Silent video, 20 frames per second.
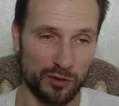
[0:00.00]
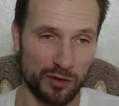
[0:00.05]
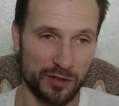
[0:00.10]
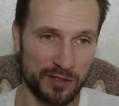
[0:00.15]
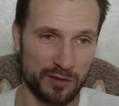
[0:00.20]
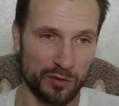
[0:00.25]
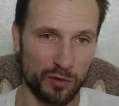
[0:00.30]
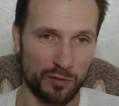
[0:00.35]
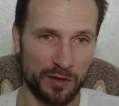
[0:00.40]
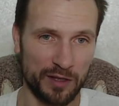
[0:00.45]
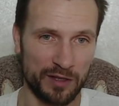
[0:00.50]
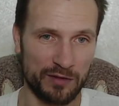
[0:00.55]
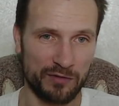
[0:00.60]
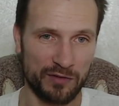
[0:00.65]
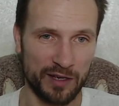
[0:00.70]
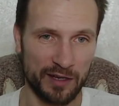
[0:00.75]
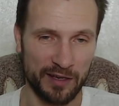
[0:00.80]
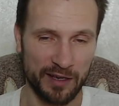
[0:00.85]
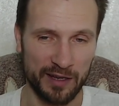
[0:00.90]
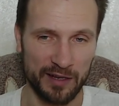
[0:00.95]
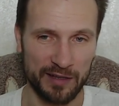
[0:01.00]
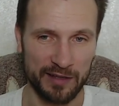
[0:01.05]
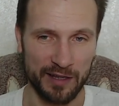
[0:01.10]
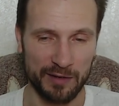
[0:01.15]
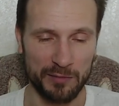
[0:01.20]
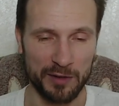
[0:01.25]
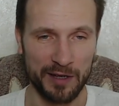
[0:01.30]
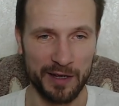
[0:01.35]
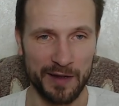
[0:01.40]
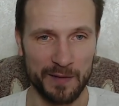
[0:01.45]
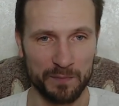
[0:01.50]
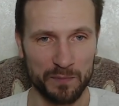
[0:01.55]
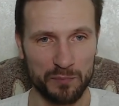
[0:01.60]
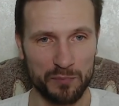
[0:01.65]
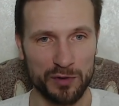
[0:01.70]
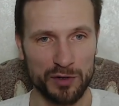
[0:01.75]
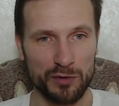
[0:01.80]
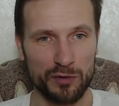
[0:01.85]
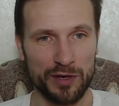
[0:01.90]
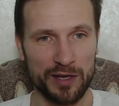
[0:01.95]
инструментов, какие они там
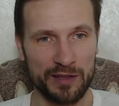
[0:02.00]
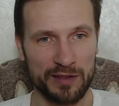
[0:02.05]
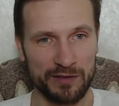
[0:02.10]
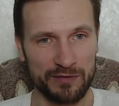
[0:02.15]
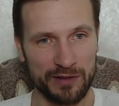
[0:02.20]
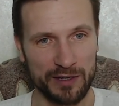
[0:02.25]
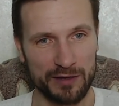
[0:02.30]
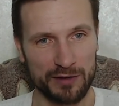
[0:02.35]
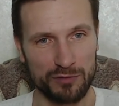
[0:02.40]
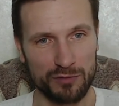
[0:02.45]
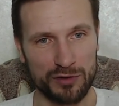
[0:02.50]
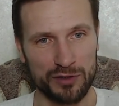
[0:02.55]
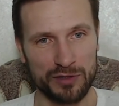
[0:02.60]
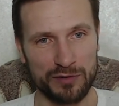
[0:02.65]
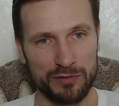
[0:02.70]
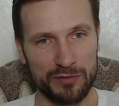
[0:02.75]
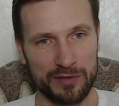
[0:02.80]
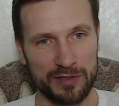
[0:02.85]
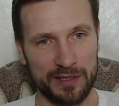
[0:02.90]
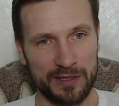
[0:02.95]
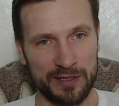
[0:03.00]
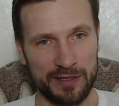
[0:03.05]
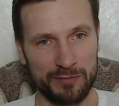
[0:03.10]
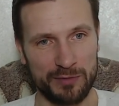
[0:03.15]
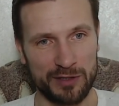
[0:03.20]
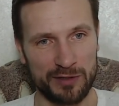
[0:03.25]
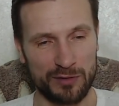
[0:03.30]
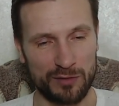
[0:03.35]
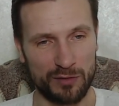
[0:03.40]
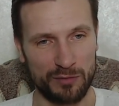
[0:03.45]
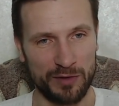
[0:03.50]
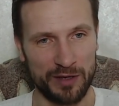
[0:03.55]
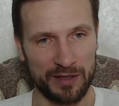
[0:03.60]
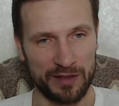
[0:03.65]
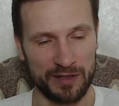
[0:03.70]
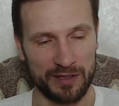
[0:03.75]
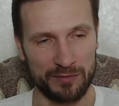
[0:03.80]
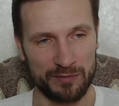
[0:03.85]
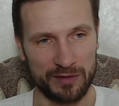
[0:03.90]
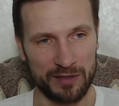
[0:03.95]
пируэты выкручивают с этим
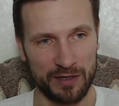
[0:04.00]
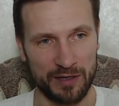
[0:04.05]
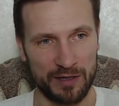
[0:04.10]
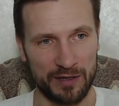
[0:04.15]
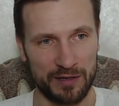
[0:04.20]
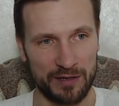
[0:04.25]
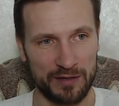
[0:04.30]
инструментом, да,